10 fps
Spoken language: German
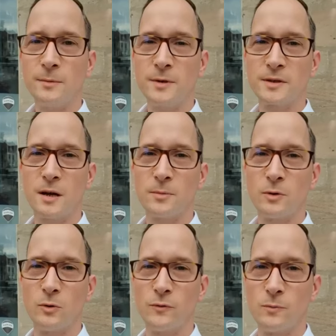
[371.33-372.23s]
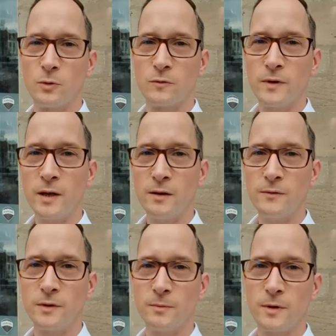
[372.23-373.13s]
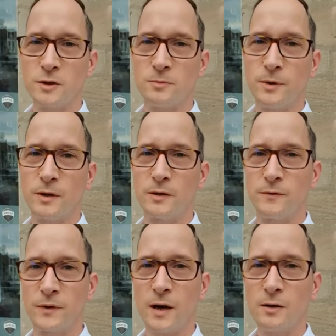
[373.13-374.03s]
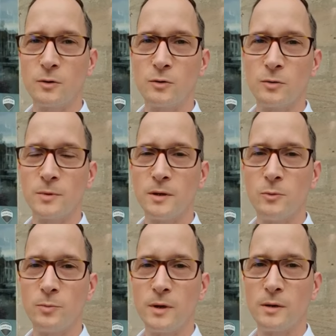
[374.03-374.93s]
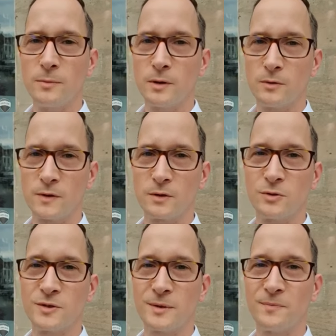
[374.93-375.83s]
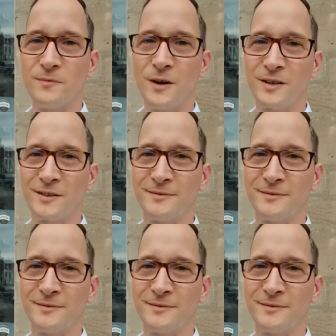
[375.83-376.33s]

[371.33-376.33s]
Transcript: ist Armin Ofen und wir helfen den Menschen bei Fragen rund um die Immobilie mit unseren Konzepten weiter.